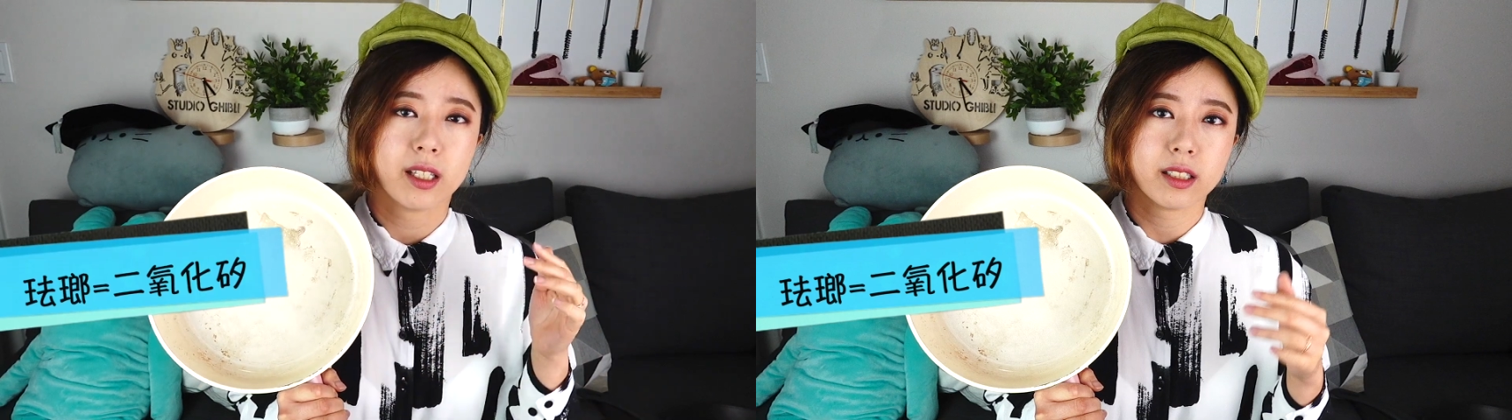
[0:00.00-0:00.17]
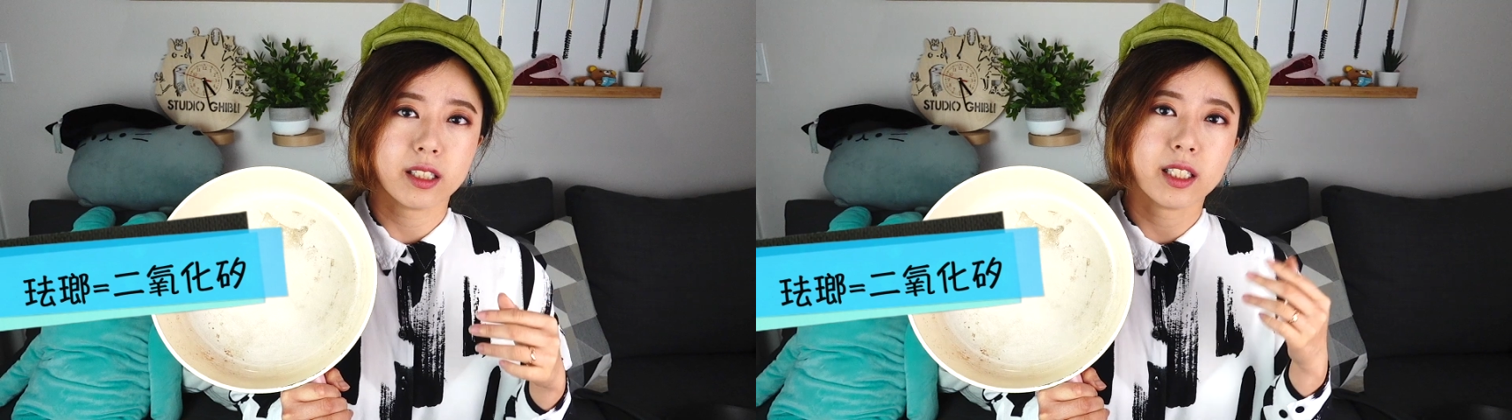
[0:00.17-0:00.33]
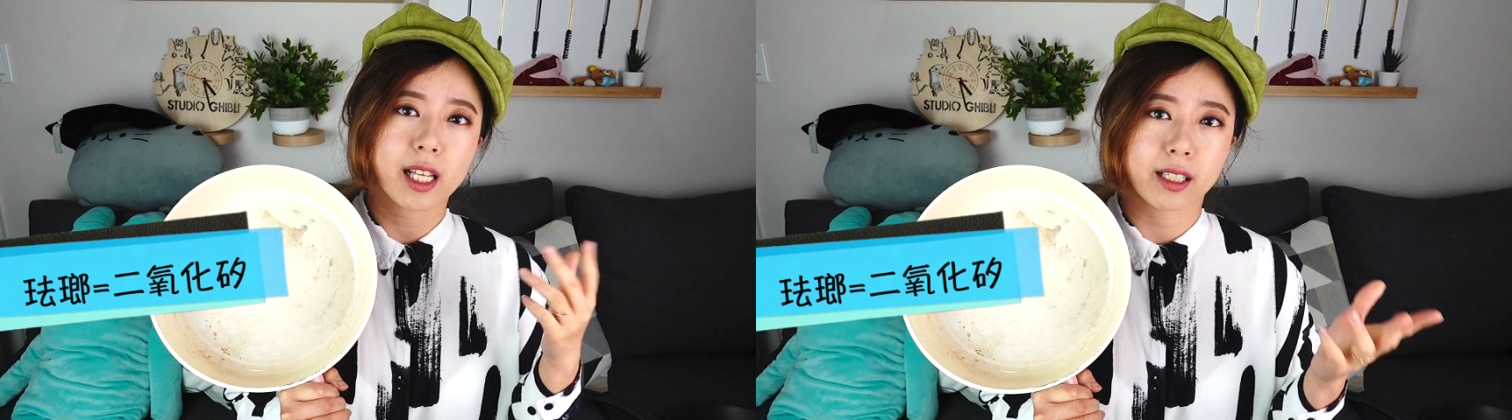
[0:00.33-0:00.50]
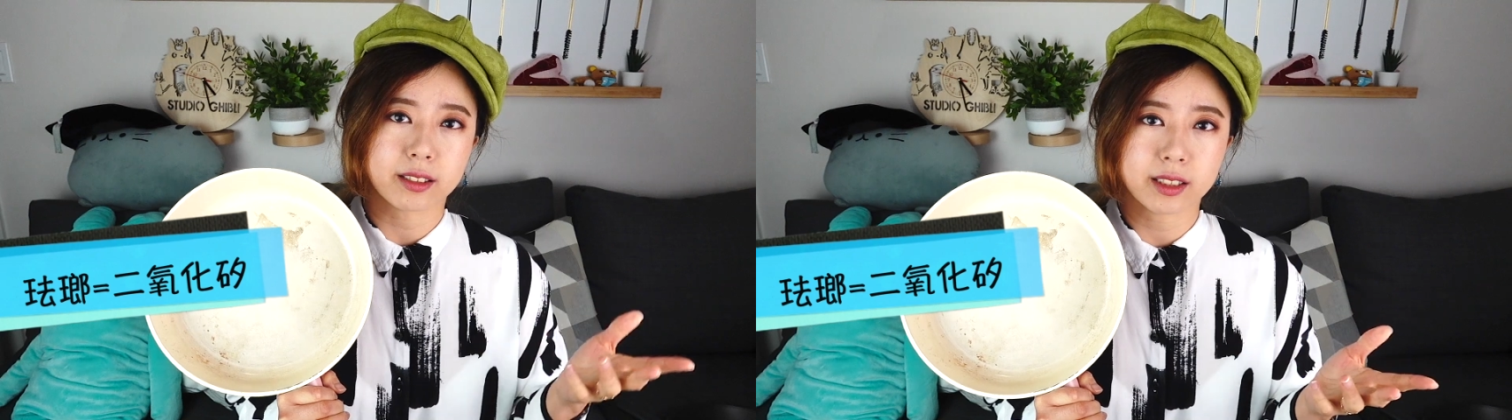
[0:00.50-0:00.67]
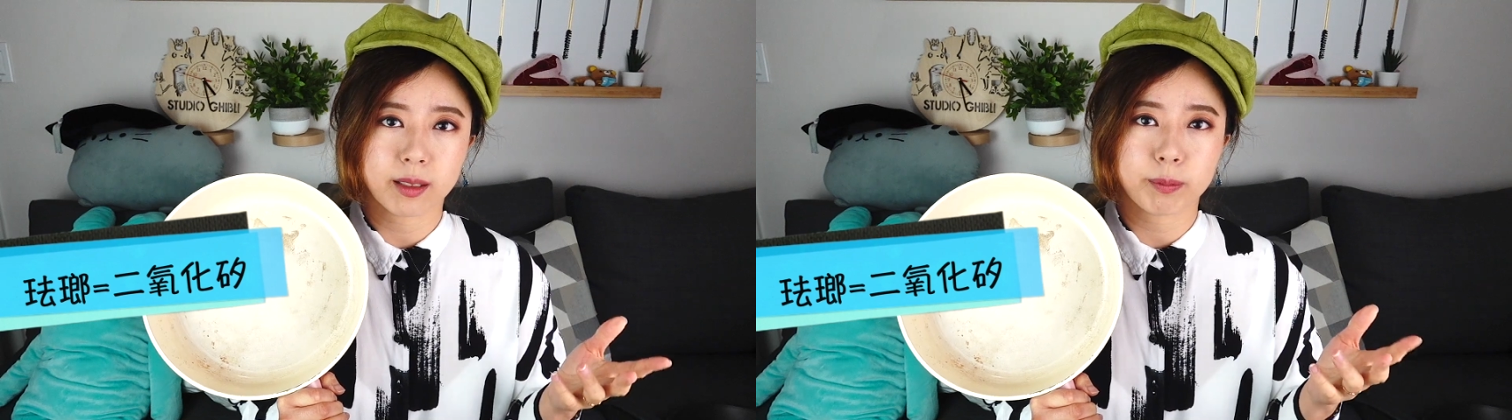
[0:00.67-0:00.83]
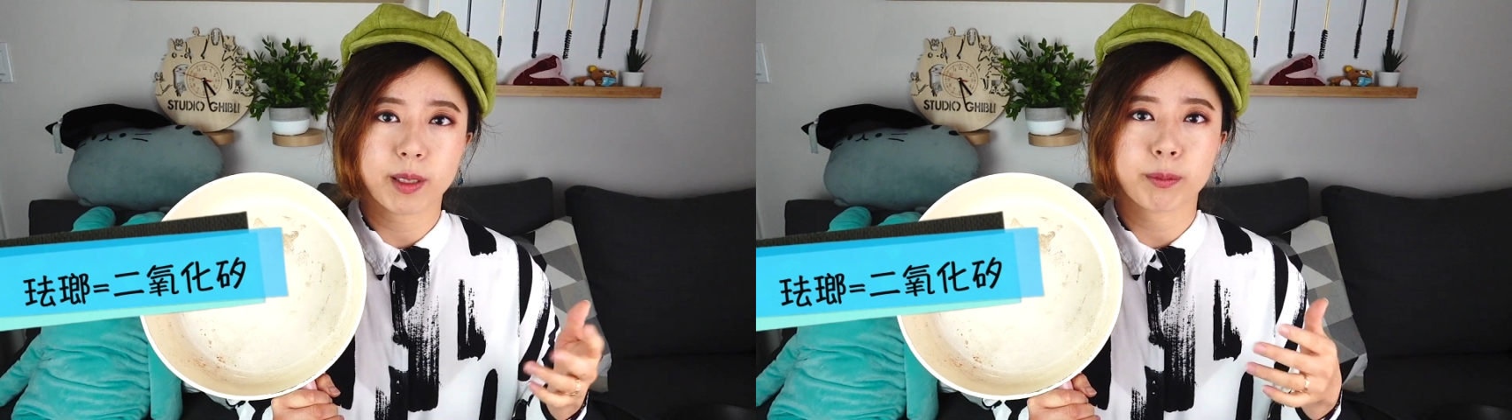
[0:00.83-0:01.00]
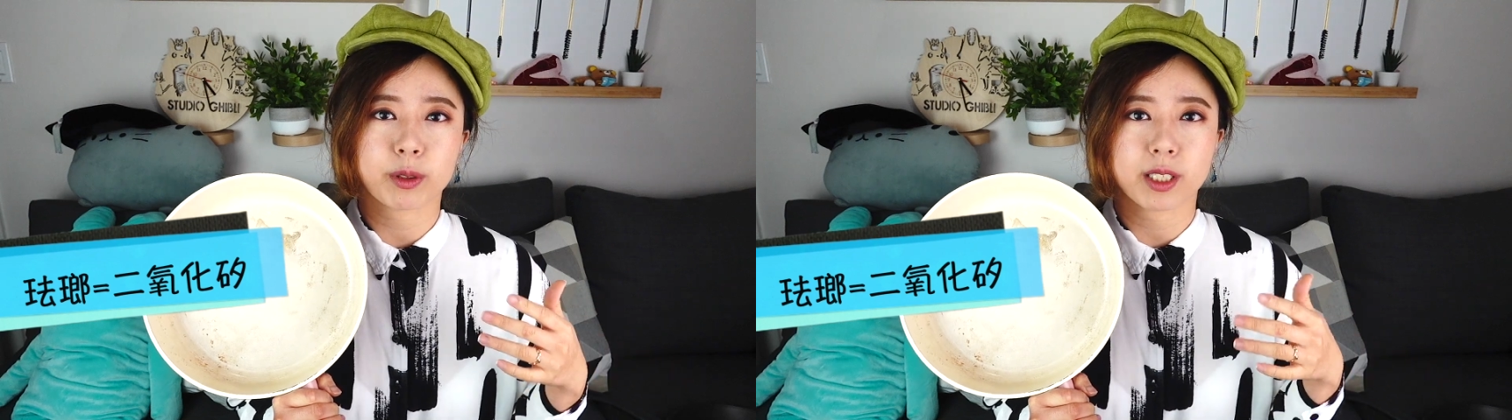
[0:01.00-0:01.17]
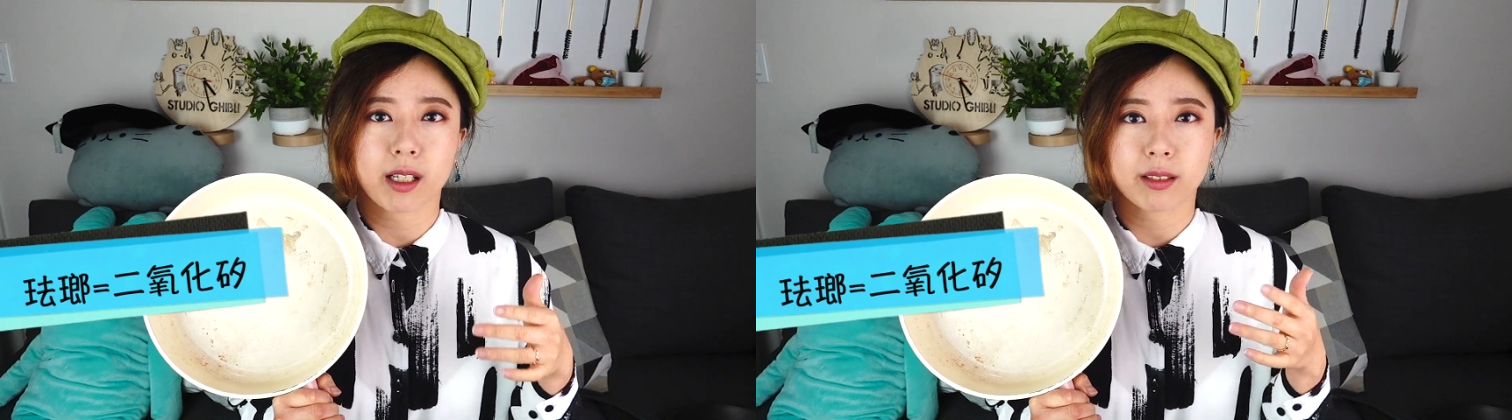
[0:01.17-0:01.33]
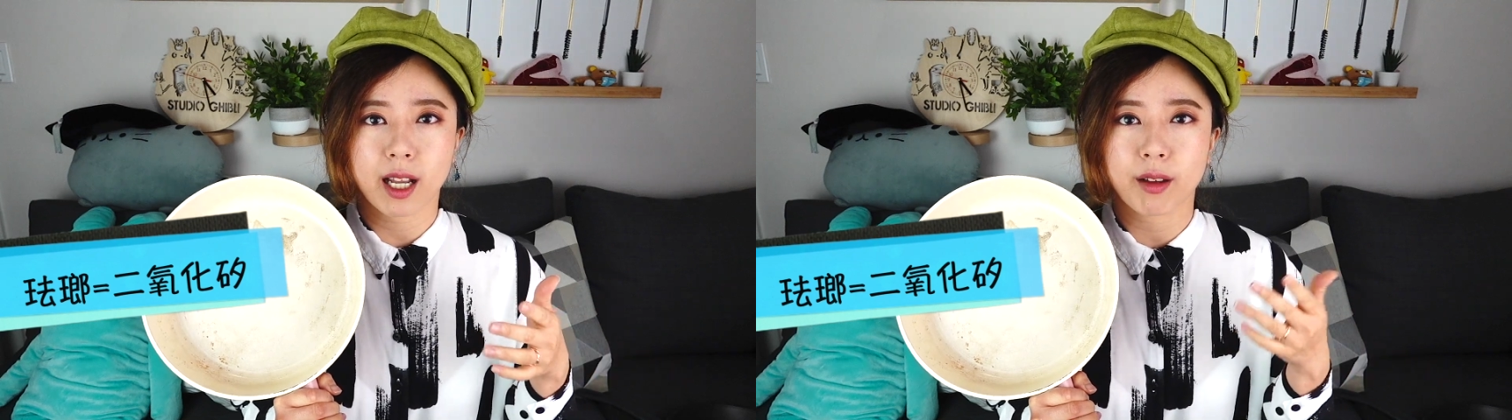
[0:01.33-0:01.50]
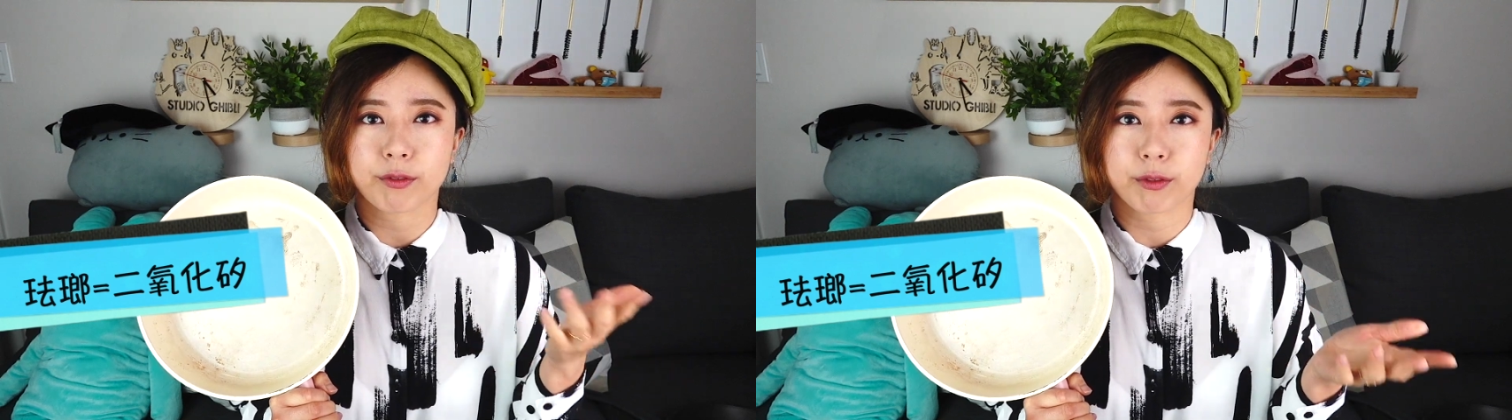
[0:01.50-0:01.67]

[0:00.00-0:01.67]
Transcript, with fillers: 细氧键并不像碳